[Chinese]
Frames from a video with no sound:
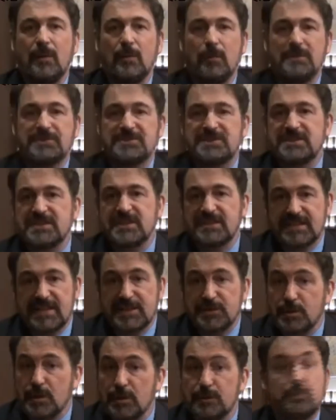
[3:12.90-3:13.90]
我自己
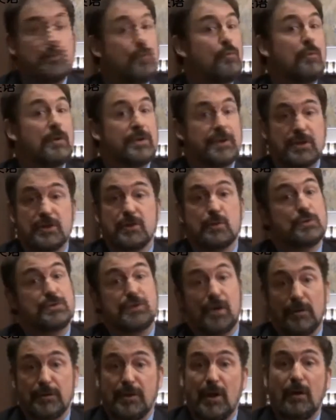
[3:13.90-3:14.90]
在学中文的时候，
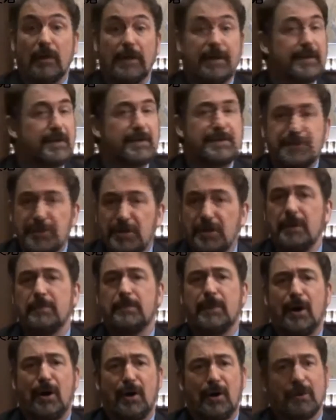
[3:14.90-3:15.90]
找到了一个特
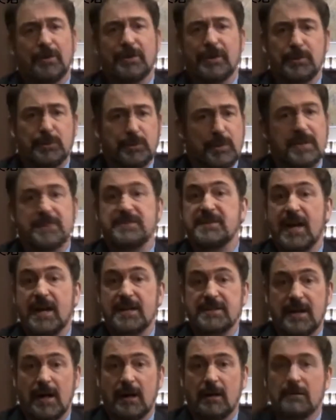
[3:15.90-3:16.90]
别好的语言
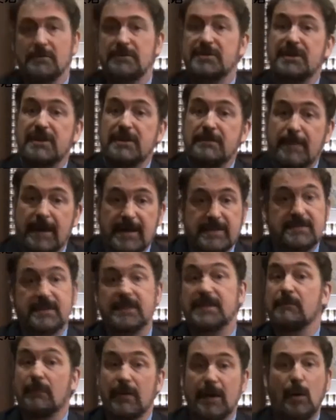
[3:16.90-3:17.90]
家长，是北
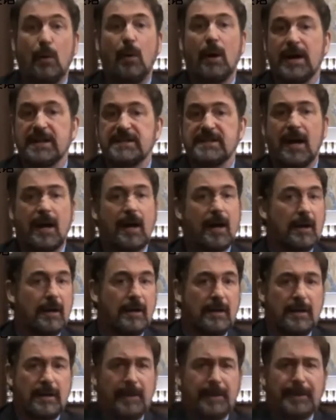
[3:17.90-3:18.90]
京一位画家。
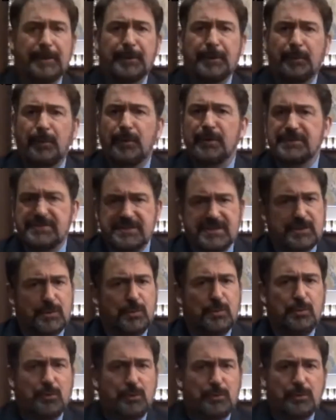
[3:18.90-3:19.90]
我几
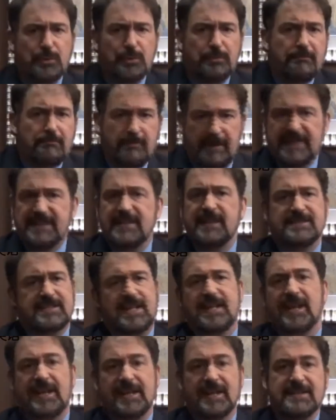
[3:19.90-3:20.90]
乎每天
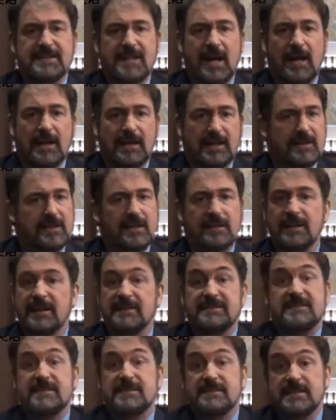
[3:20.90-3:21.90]
在他的家里听
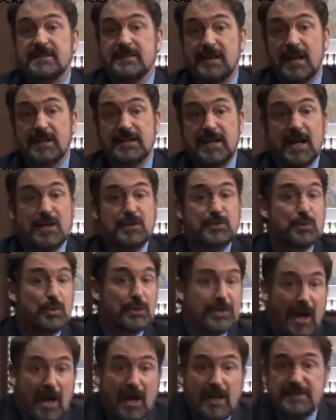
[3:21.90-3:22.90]
他叽叽喳喳
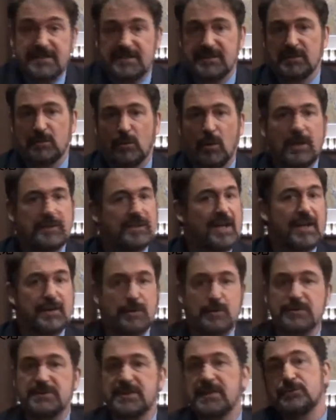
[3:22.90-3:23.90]
说他喜欢、他
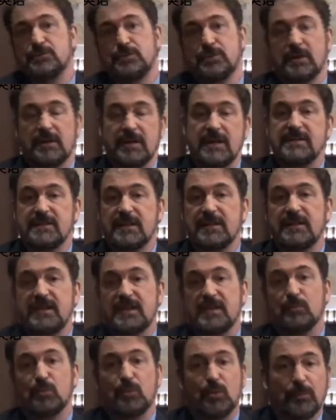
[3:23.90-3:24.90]
有兴趣的那些
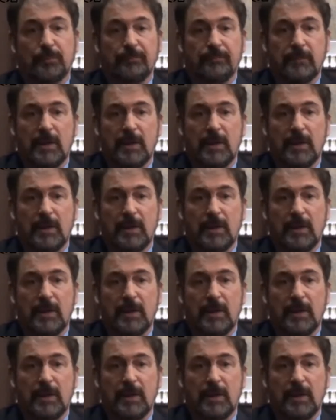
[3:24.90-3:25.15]
题目。